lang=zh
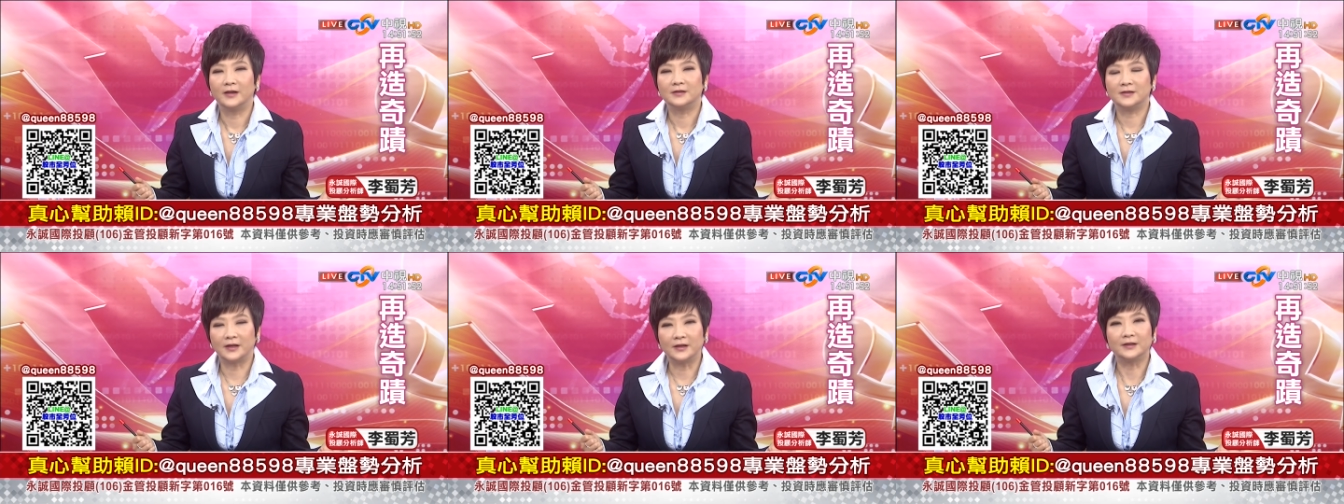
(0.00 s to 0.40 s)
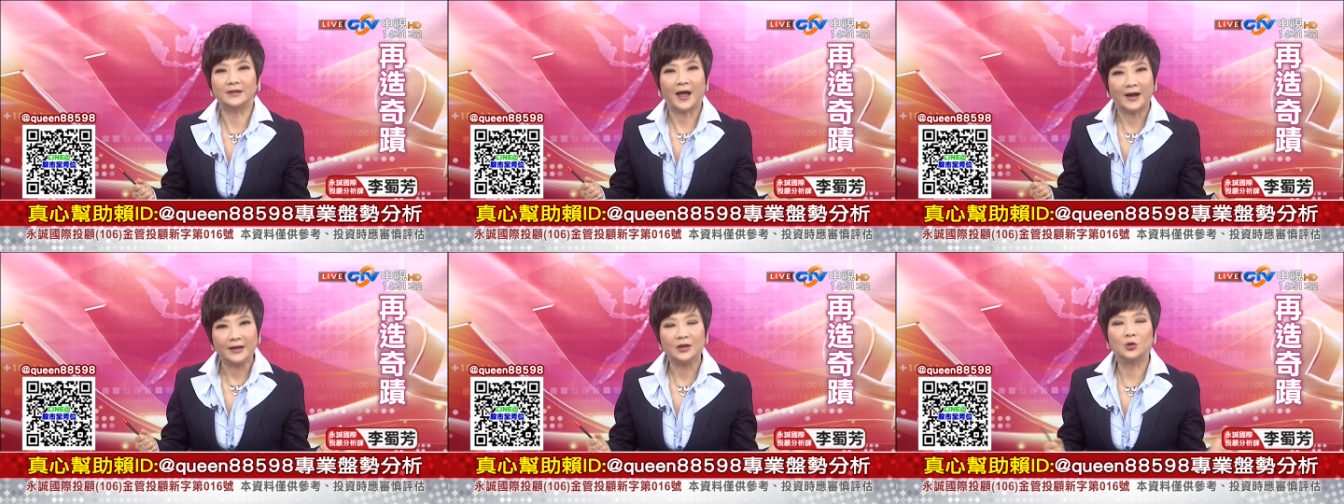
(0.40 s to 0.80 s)
整个
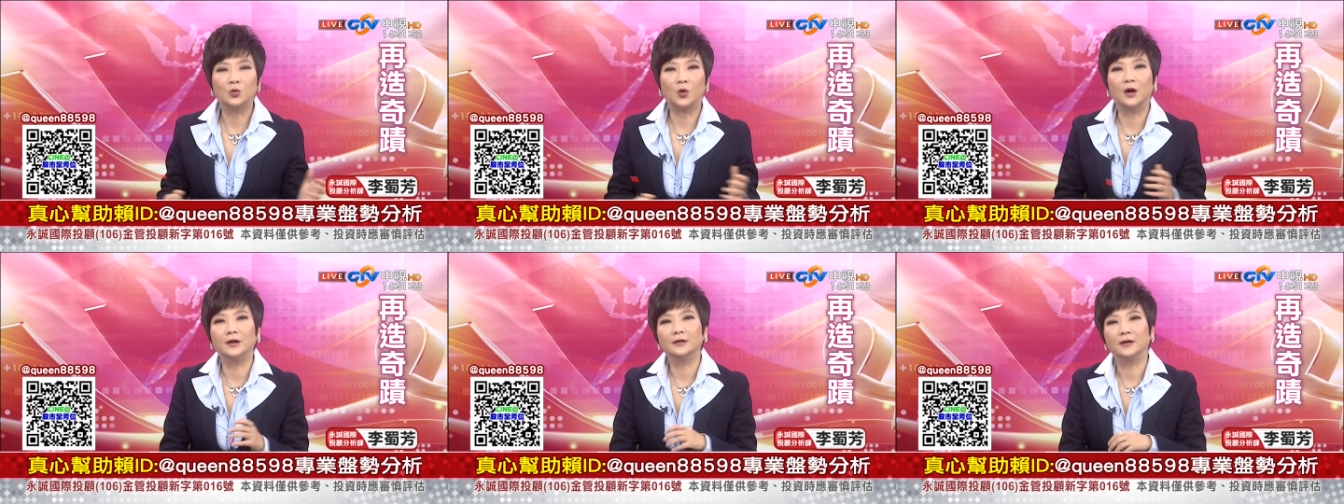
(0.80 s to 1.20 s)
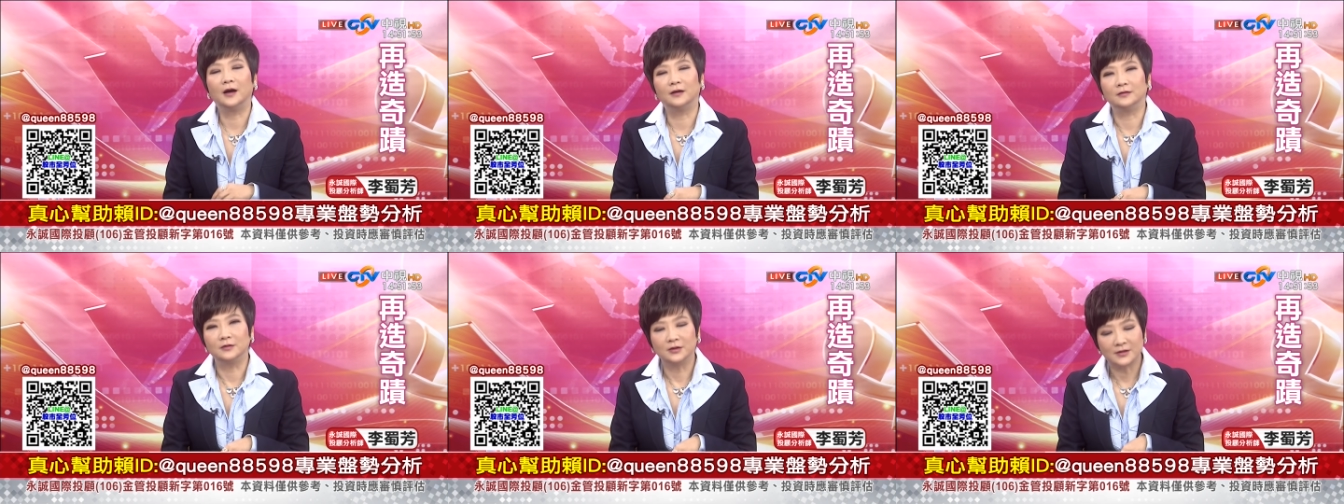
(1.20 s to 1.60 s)
大力光
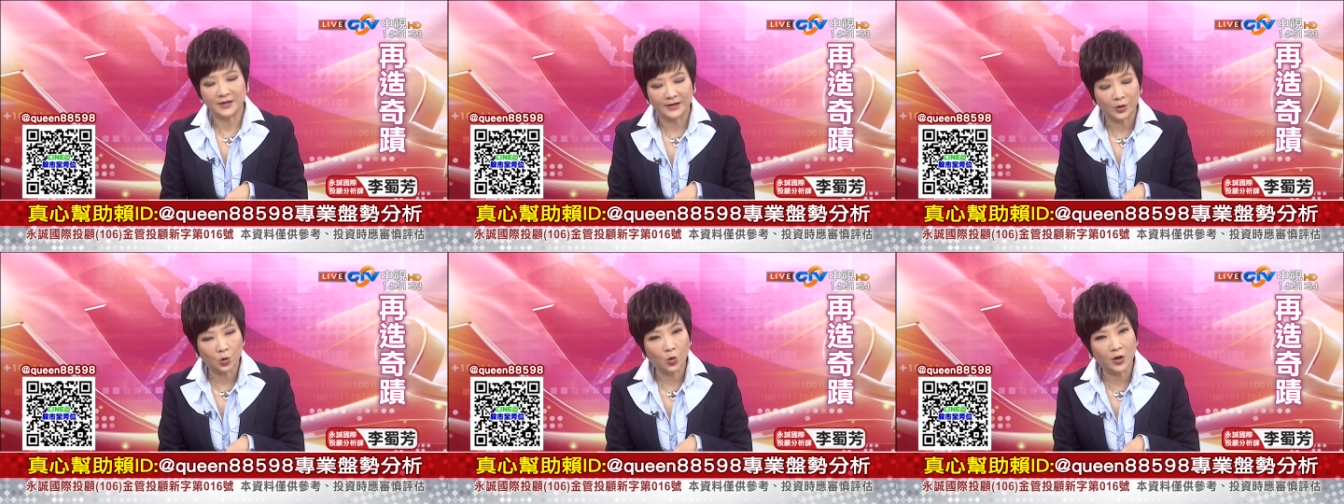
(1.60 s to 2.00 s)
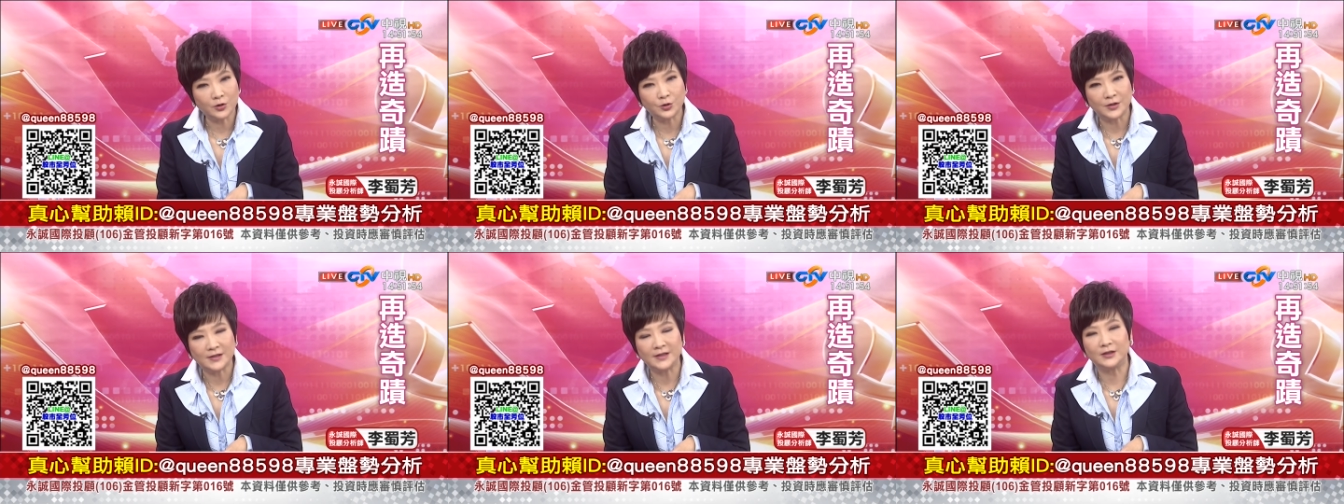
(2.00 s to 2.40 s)
哈，整个光
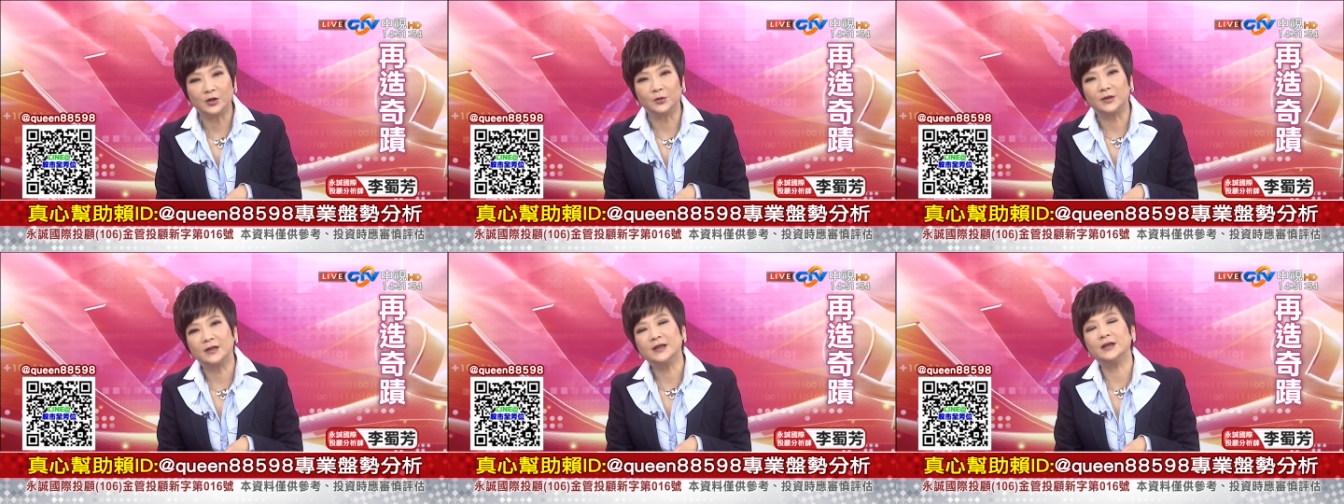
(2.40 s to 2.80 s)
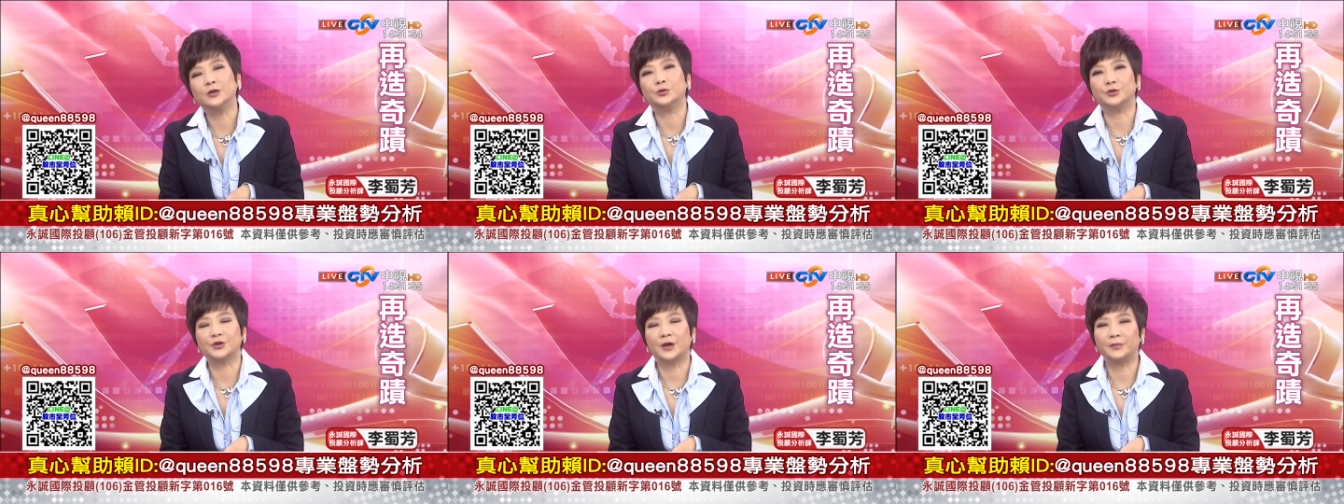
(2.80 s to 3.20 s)
学镜头的个
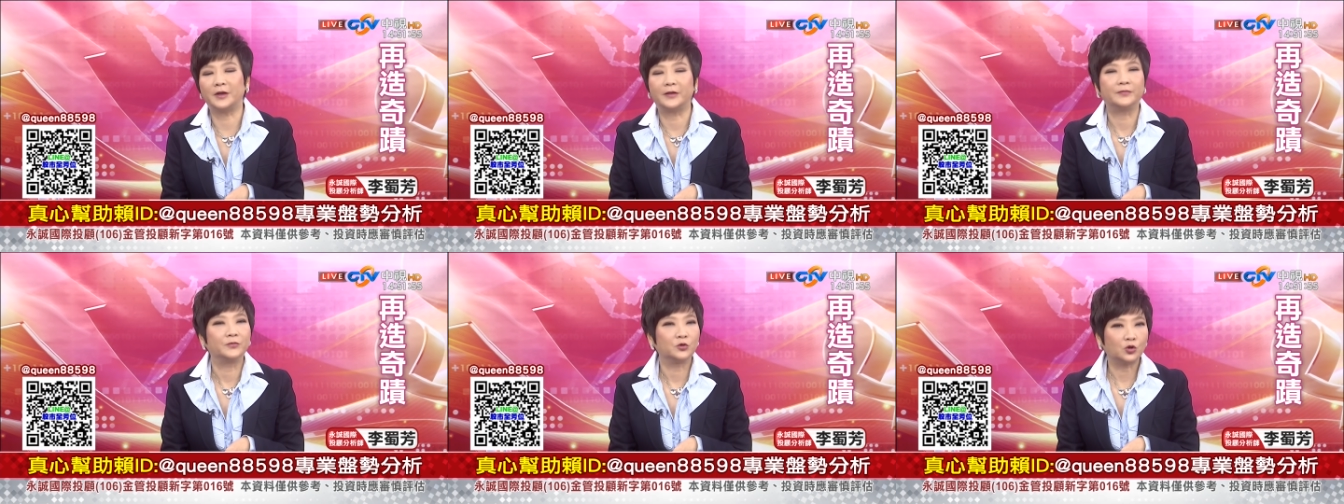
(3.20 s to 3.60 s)
股上面